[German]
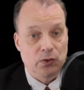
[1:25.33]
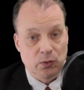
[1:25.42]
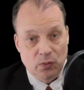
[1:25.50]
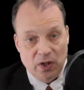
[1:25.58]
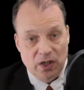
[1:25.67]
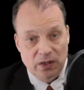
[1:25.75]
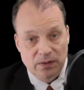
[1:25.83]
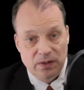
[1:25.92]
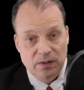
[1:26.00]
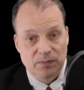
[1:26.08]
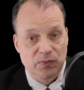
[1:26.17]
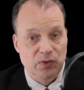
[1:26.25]
Jura,
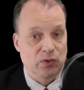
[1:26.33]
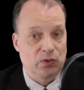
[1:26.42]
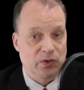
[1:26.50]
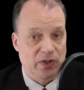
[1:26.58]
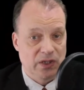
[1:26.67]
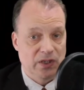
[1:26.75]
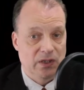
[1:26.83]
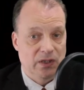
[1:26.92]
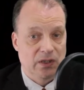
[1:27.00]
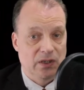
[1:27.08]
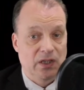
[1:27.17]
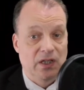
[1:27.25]
Psychologie,
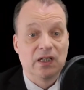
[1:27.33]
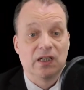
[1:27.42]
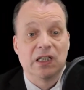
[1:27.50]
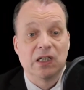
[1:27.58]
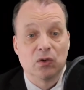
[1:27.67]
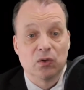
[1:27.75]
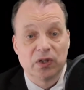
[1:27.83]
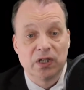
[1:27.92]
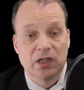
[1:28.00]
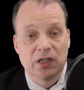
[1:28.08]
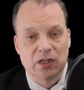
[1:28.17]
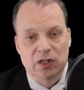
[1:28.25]

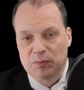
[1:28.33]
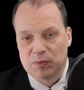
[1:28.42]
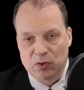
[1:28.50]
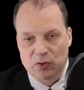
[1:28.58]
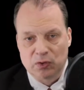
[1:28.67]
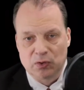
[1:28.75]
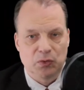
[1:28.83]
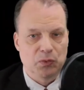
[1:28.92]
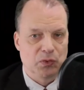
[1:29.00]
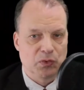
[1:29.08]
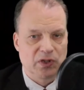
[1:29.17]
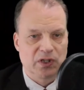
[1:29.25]
Theologie, insbesondere
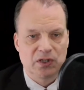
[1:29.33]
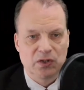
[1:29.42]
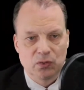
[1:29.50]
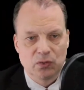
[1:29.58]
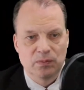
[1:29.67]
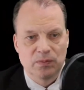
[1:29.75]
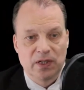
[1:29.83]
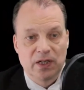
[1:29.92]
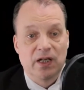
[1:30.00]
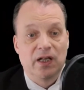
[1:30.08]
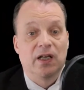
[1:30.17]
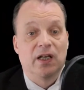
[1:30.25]
Juden und Christentum,
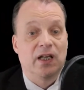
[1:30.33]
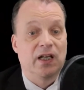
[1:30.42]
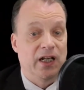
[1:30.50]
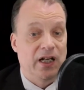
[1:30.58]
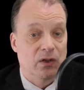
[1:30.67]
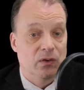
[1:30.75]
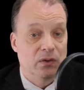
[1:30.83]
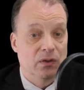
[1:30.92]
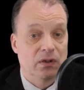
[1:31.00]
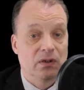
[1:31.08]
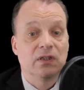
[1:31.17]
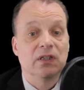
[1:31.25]

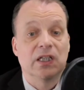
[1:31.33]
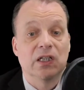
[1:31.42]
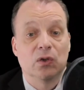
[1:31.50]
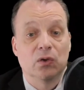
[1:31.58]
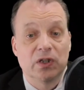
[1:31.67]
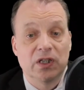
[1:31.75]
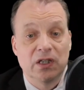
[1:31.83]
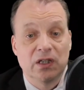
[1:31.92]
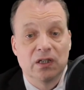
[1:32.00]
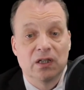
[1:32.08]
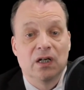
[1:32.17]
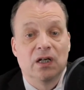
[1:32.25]
Ernährung,
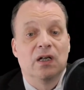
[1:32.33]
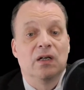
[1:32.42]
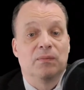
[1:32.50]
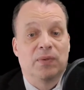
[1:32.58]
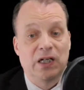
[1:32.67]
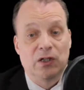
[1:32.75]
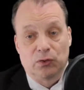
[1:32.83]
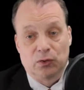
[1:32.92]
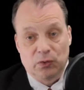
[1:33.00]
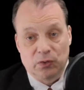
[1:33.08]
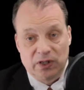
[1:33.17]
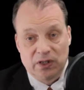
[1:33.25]
Geologie,
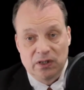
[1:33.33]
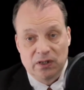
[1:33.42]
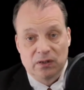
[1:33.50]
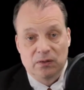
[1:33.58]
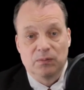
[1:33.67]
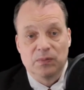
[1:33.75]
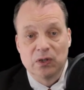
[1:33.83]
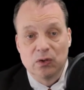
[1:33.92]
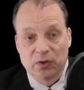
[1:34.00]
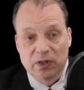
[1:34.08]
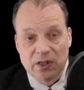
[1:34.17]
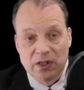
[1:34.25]
Paläontologie,
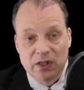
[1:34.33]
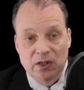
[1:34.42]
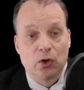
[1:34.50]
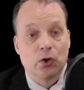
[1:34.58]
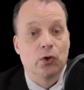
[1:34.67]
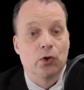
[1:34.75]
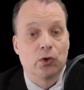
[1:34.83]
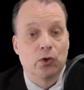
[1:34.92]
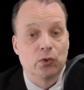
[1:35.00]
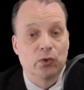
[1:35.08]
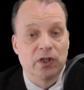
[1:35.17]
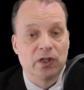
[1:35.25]
Biologie,
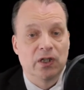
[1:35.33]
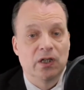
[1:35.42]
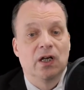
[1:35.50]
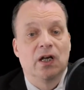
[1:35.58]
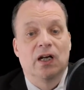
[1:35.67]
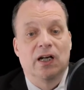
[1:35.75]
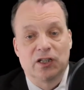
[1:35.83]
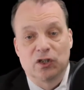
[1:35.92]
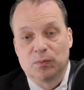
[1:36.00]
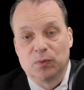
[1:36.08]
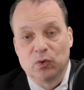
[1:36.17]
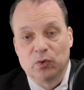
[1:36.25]
Ökologie,
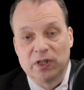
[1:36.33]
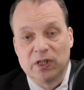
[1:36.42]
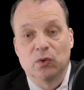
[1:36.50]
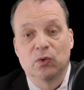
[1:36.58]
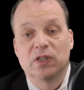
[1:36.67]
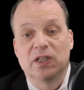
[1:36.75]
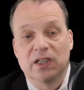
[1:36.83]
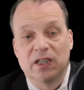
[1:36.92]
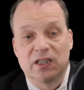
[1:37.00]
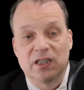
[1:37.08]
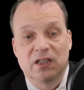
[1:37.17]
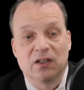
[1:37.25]
Anthropologie und
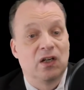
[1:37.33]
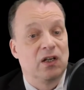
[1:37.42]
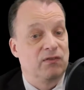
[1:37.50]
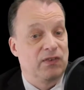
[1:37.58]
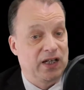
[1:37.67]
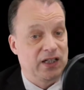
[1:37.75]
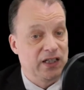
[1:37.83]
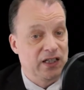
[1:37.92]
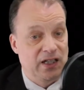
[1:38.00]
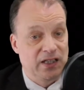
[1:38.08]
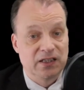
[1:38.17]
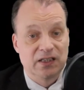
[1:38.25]
Genetik waren
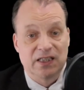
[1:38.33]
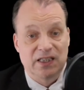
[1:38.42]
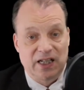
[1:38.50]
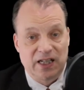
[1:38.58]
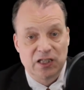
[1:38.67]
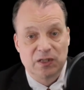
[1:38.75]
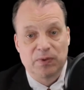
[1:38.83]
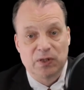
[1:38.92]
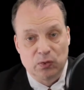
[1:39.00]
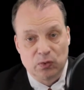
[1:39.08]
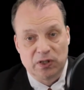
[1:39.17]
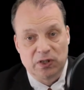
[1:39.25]
Inhalte seines
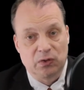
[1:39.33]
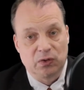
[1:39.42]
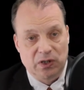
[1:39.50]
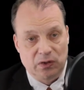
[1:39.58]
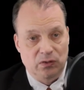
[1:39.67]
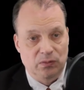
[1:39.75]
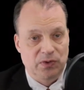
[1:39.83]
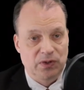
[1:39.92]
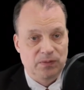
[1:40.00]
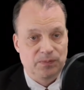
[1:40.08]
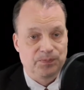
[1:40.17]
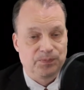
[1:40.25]
persönlichen
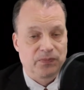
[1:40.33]
Curriculums.